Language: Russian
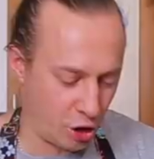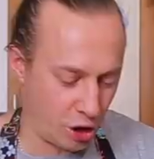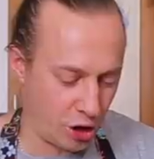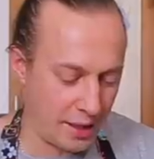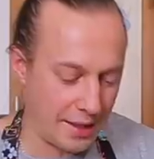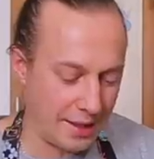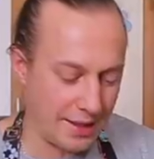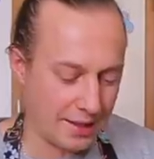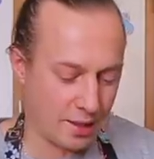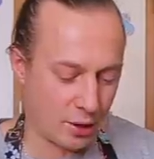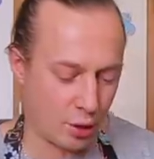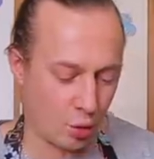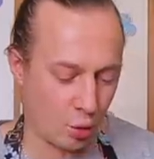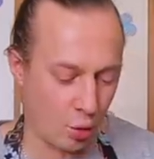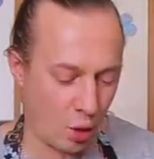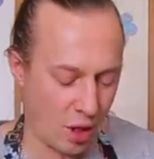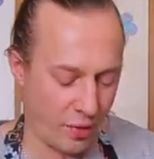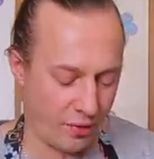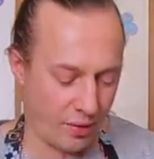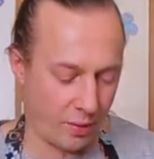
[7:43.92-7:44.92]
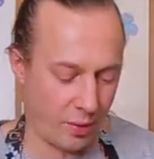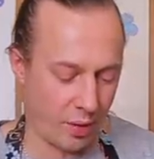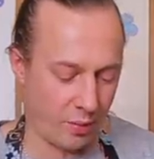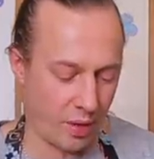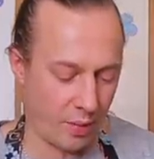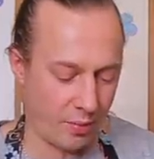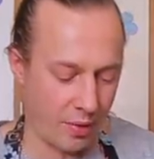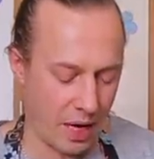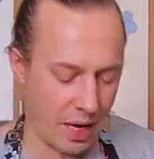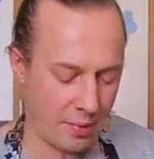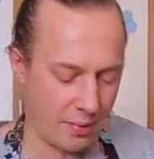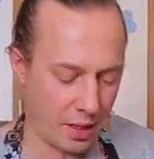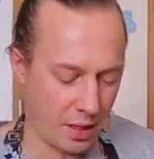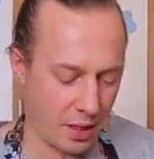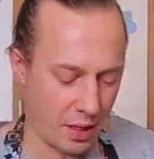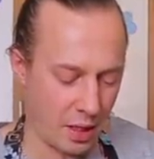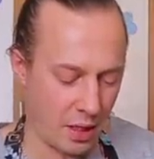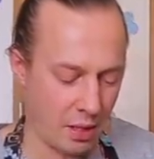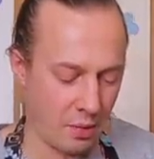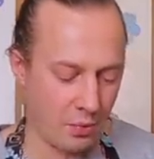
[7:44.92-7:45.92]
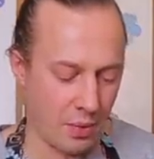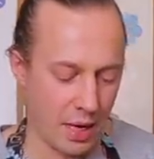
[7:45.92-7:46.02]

Чили с соевыми бобами и